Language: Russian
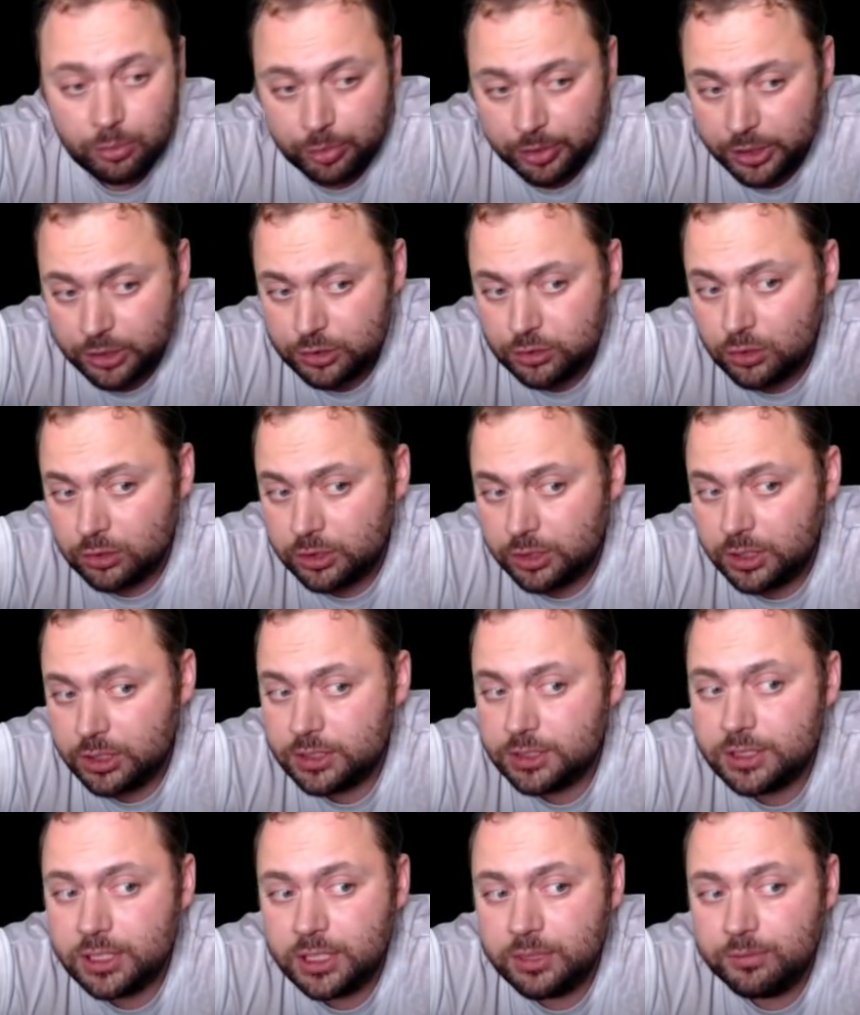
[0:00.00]
Прошло
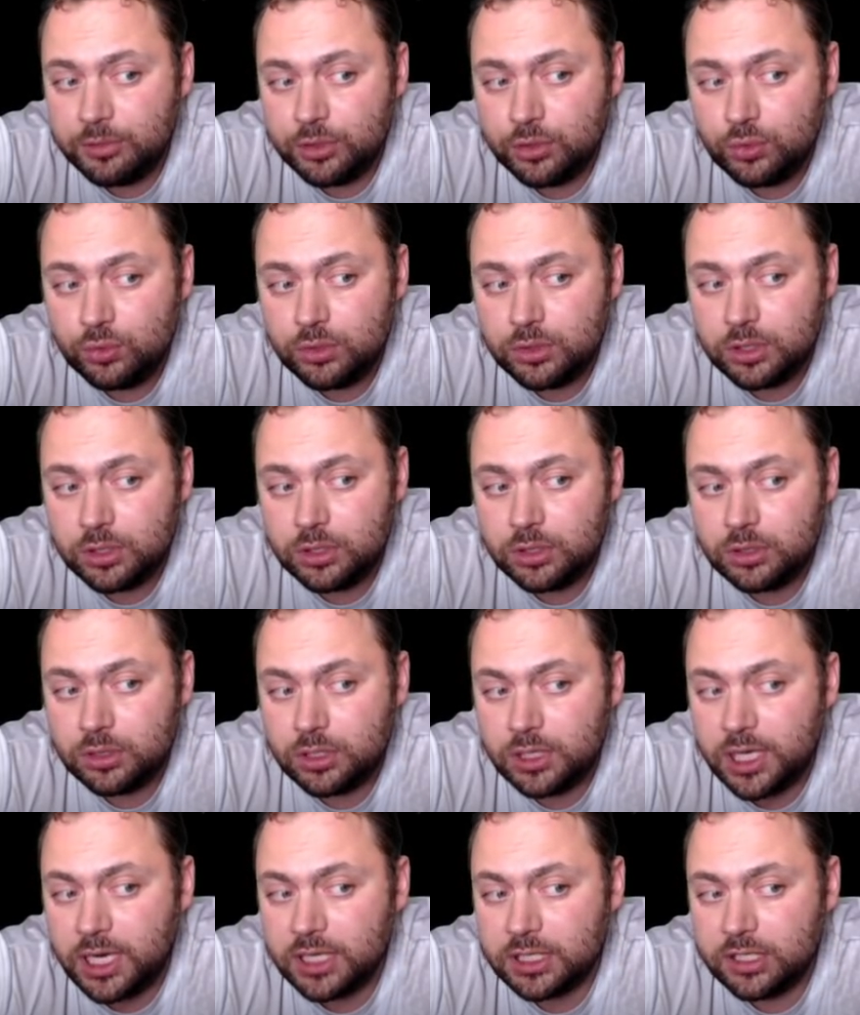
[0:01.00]
33 минуты.
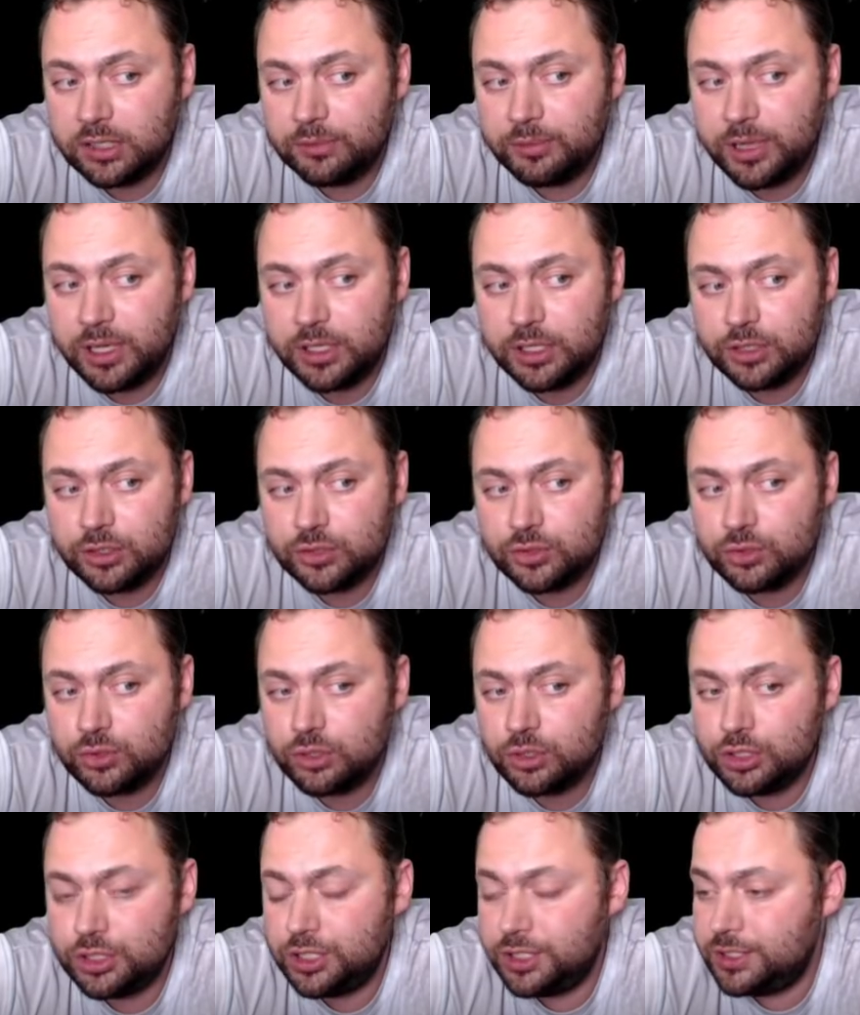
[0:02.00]
Карта манит
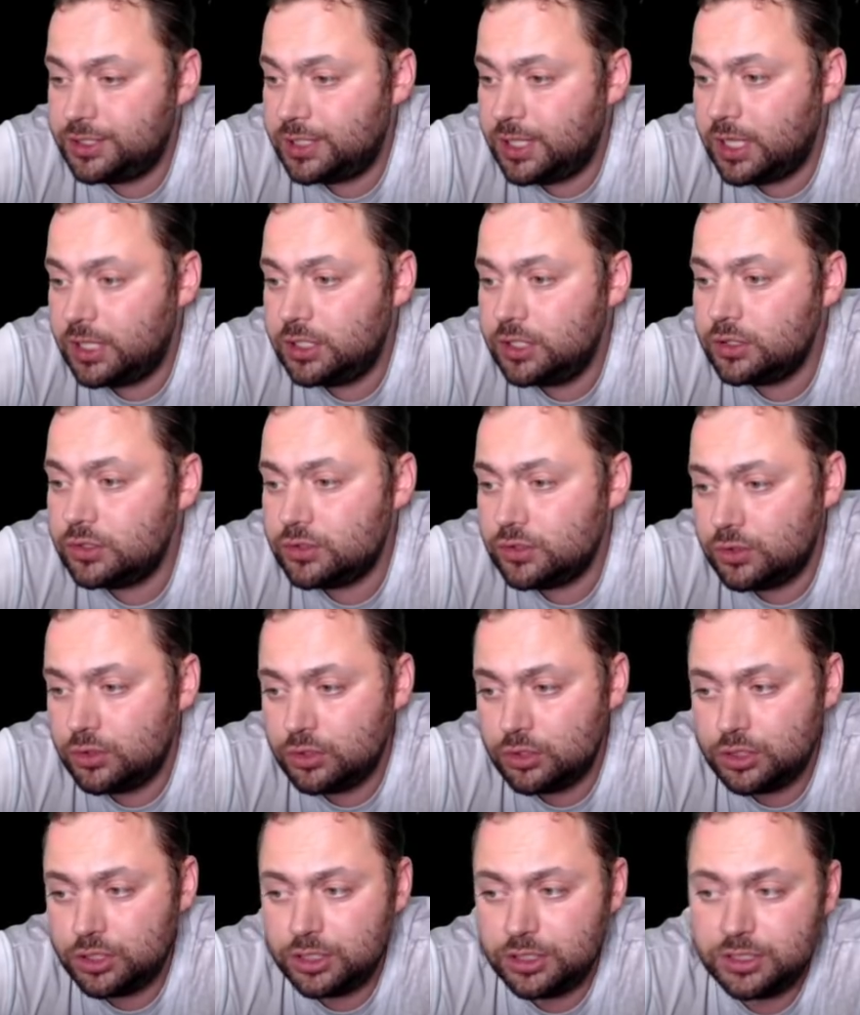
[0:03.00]
46,1,
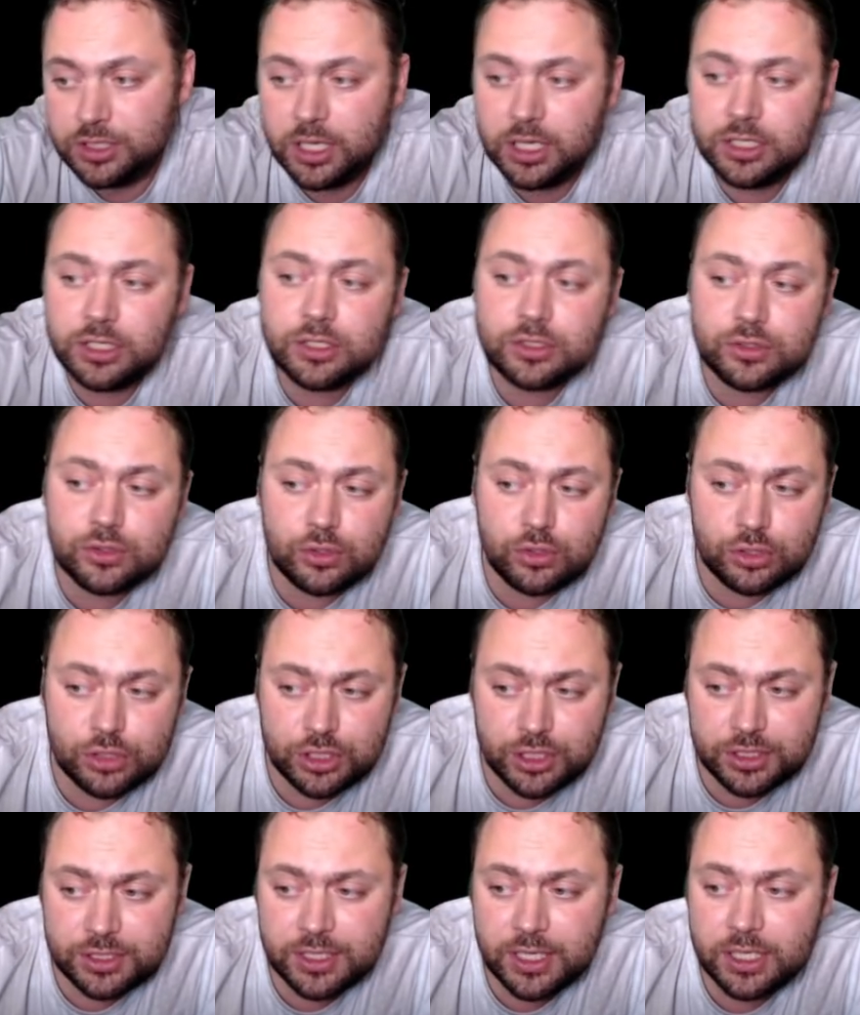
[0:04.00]
46,1,
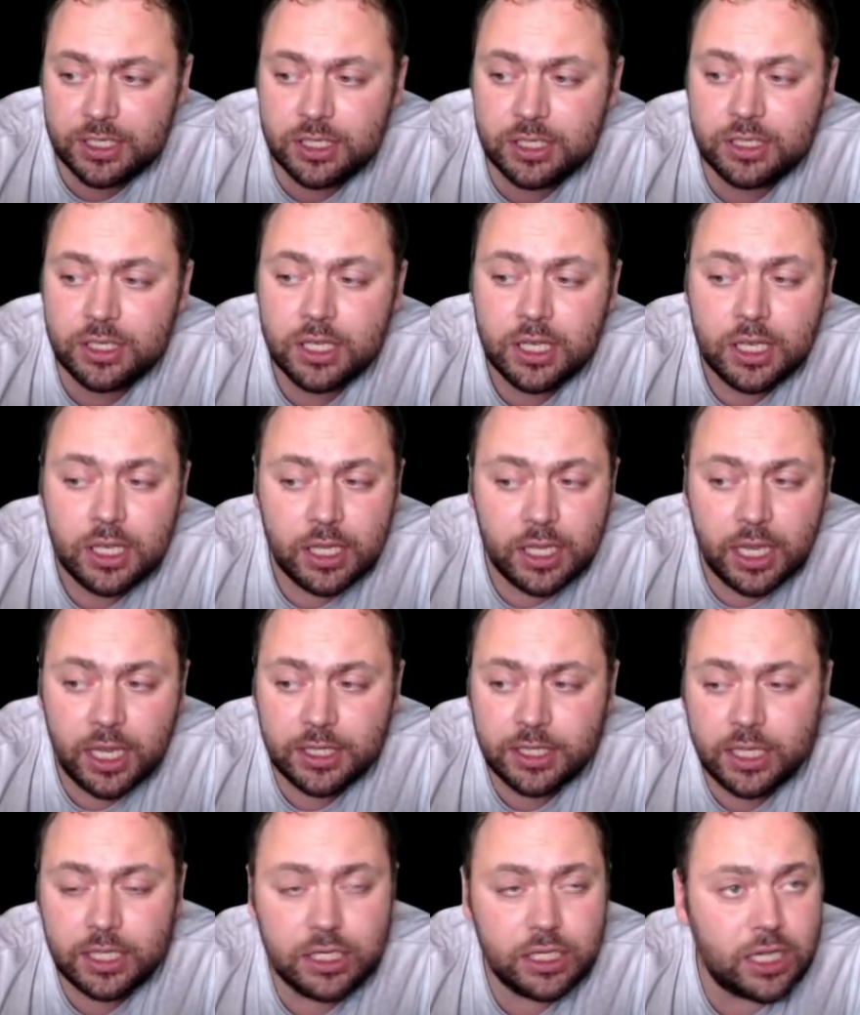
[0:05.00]
46,1. И
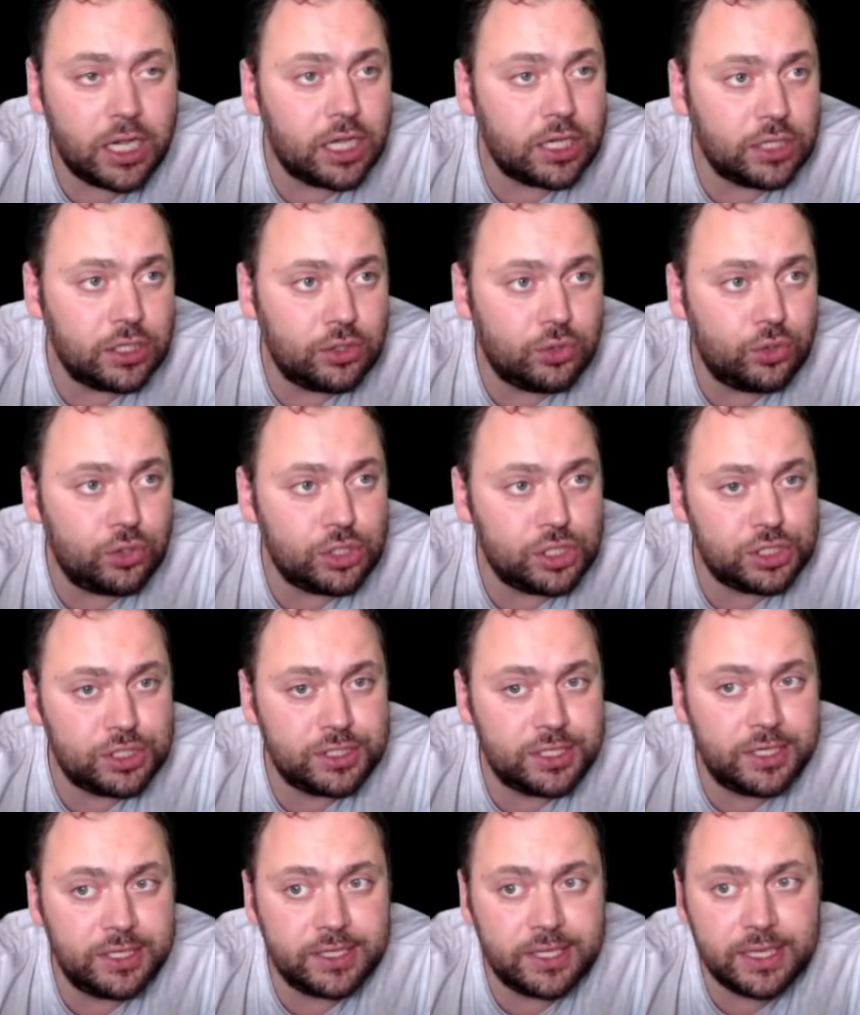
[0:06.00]
она никак не хочет
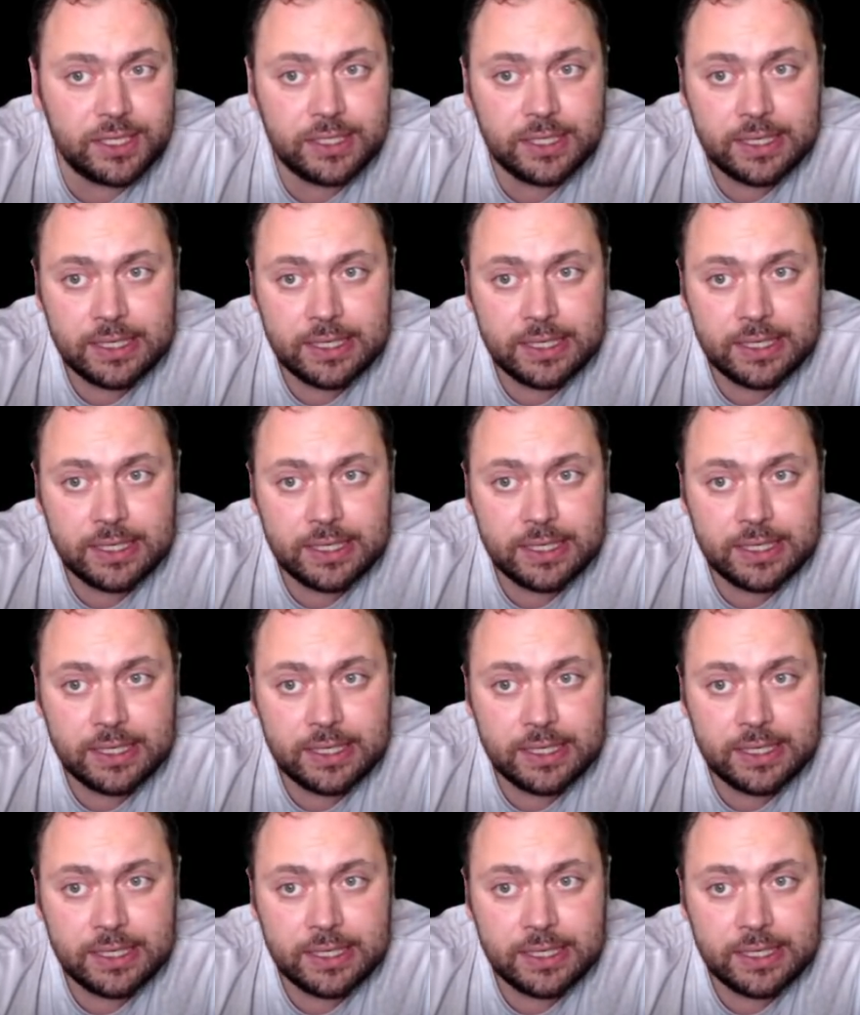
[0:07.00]
слетать.